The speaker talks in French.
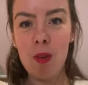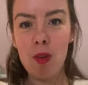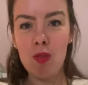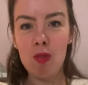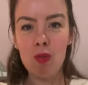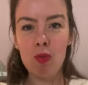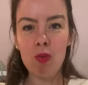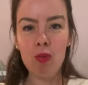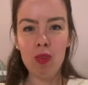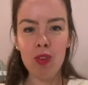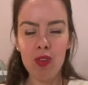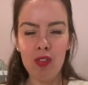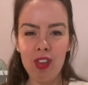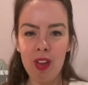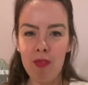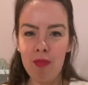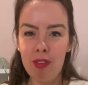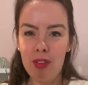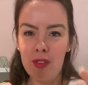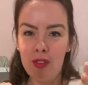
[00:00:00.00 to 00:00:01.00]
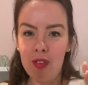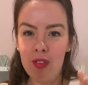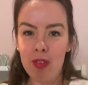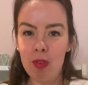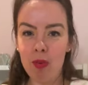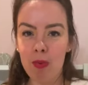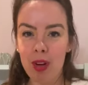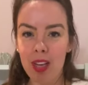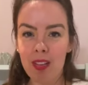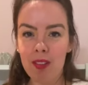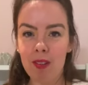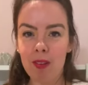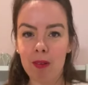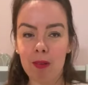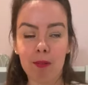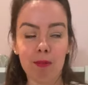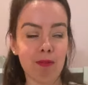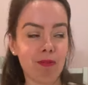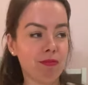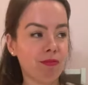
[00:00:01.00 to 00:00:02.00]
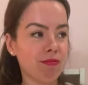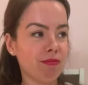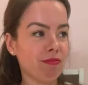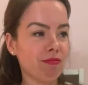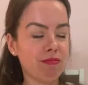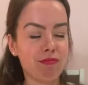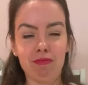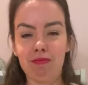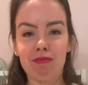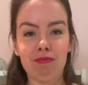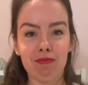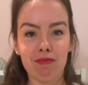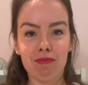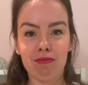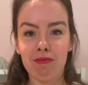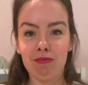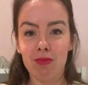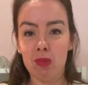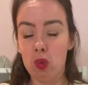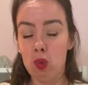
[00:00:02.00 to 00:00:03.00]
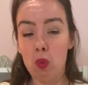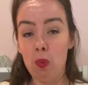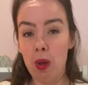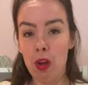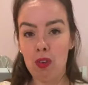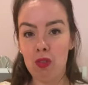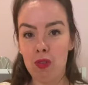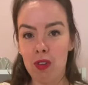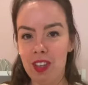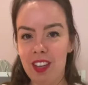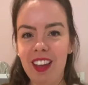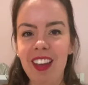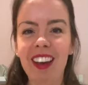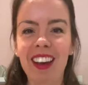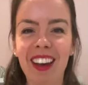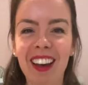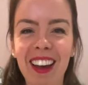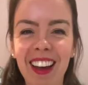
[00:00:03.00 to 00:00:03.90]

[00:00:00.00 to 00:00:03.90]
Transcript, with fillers: Alors eh ben, je trouve que ça fait une silhouette euh, super jolie.